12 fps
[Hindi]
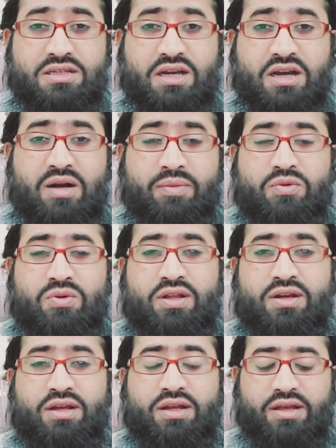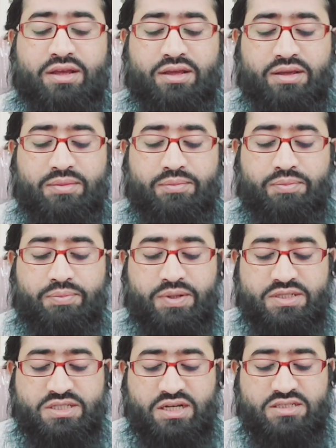ये आपको लेना है
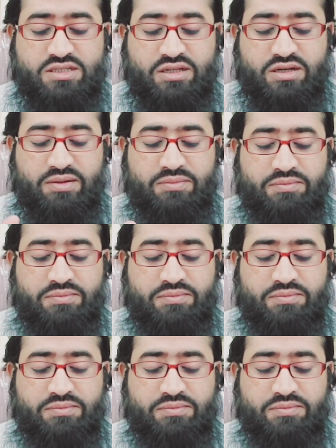पचास ग्राम